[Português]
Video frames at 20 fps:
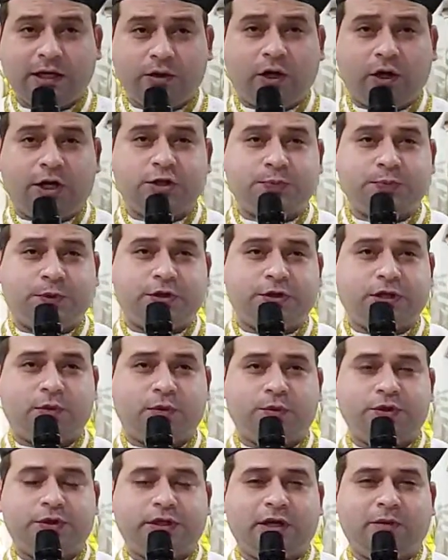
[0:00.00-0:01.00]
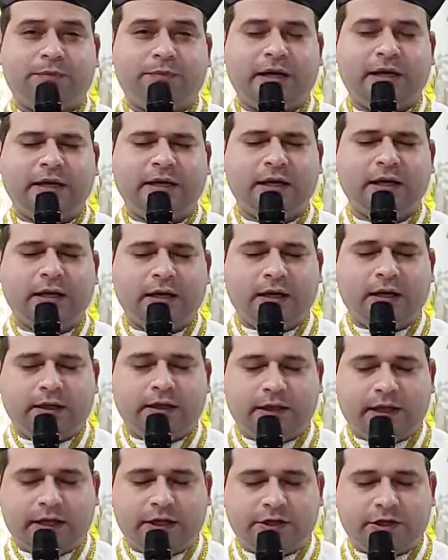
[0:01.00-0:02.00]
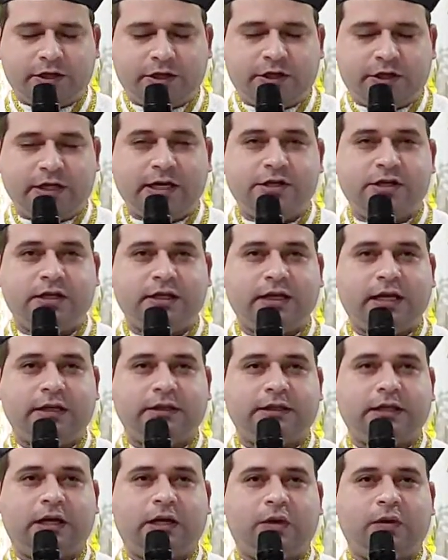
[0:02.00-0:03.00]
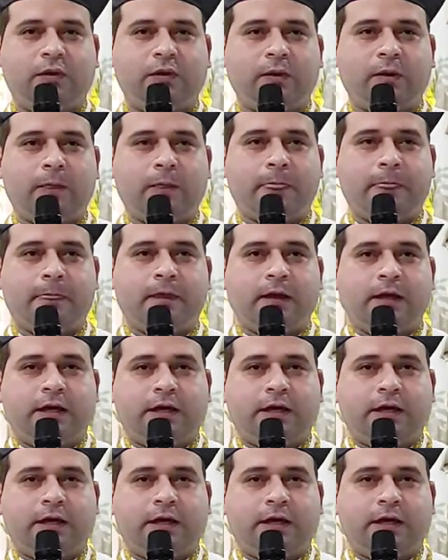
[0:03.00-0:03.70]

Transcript: que nós possamos também, neste dia de Natal,